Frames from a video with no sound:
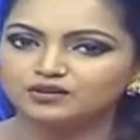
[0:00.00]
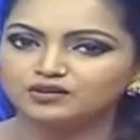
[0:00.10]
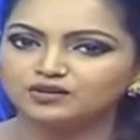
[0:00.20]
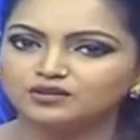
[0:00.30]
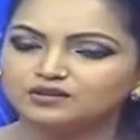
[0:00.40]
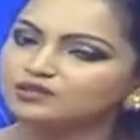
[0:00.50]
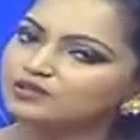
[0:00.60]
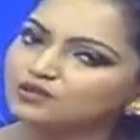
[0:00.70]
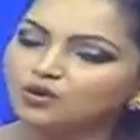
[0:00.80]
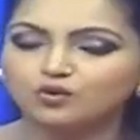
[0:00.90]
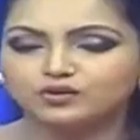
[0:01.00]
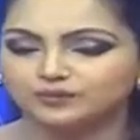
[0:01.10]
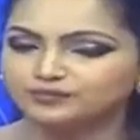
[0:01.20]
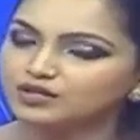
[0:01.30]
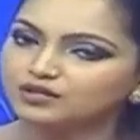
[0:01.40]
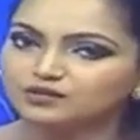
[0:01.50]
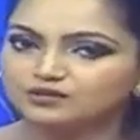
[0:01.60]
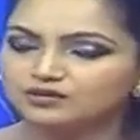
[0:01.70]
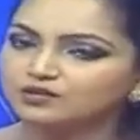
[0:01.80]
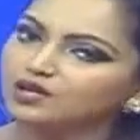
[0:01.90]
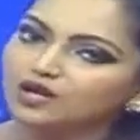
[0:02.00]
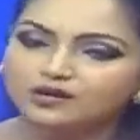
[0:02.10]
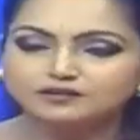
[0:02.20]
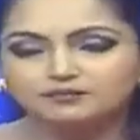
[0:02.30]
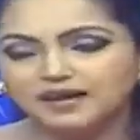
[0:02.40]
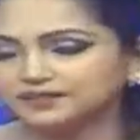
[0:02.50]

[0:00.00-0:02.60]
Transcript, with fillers: রোজ রাত্রে বেলা হেয়ার রুটস তুমি